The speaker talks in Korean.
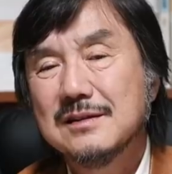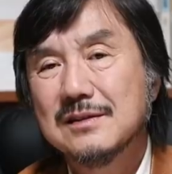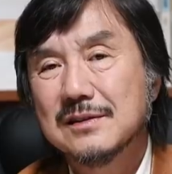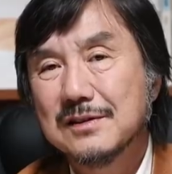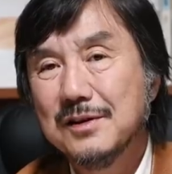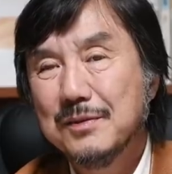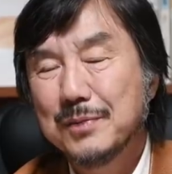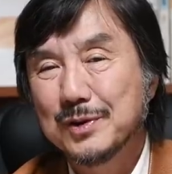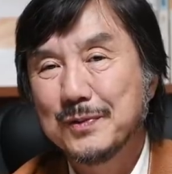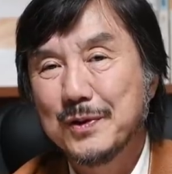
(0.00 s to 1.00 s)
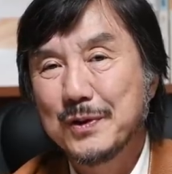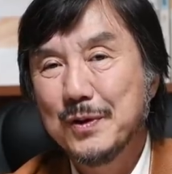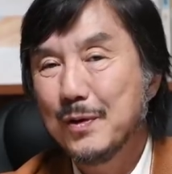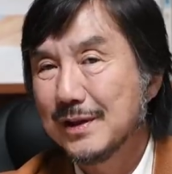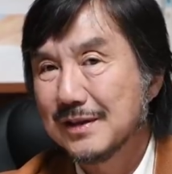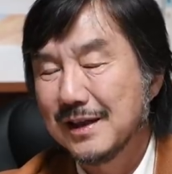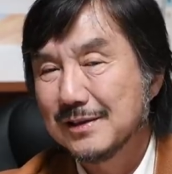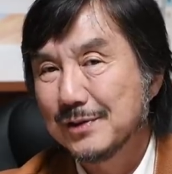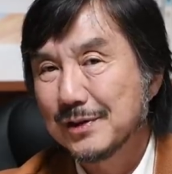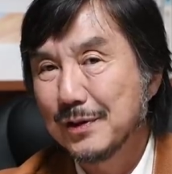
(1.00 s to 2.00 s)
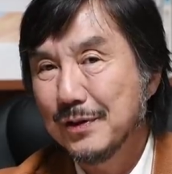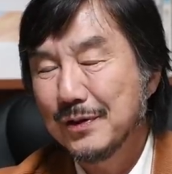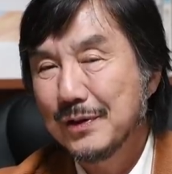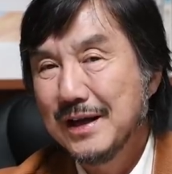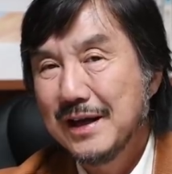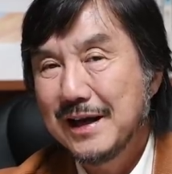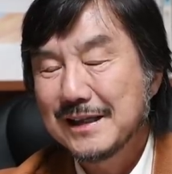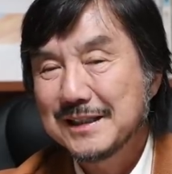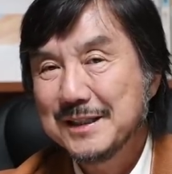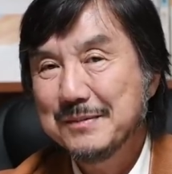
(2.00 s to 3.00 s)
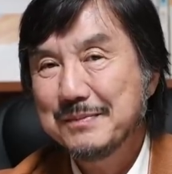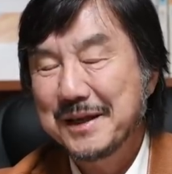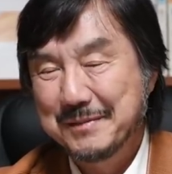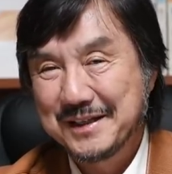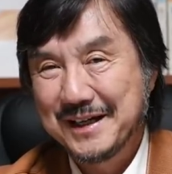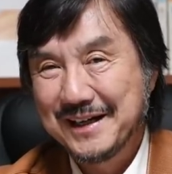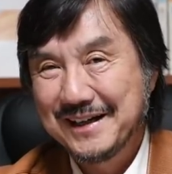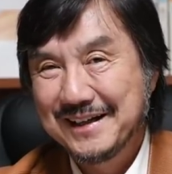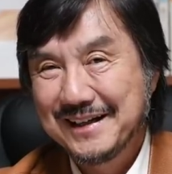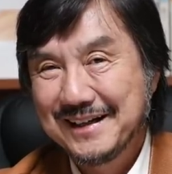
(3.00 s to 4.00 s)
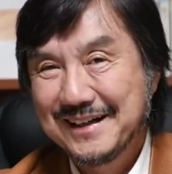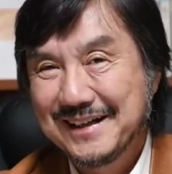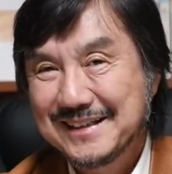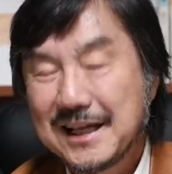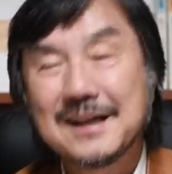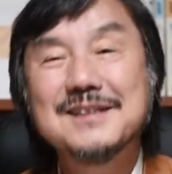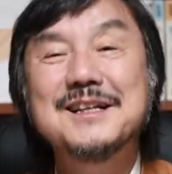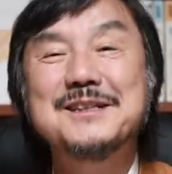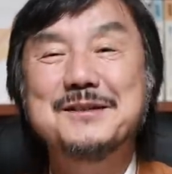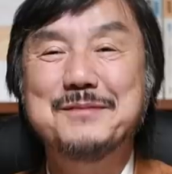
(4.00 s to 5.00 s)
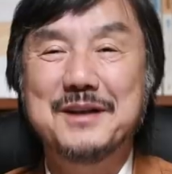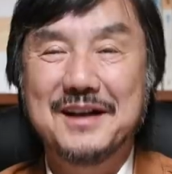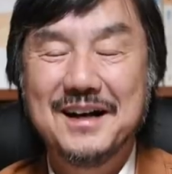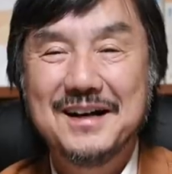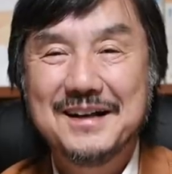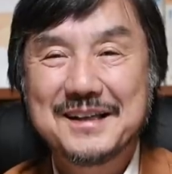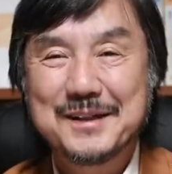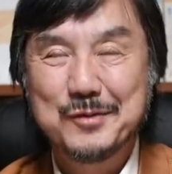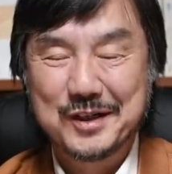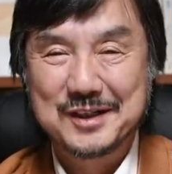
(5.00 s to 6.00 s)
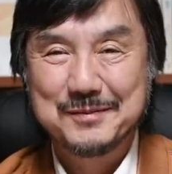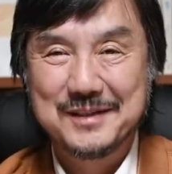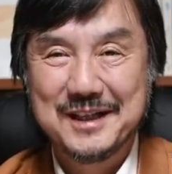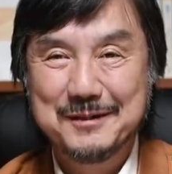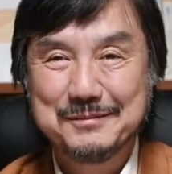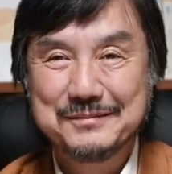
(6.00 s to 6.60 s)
찍어서 포트폴리오를 완성할 수 있도록 하시기 바랍니다. 착한 사진은 버려라. 김홍이었습니다.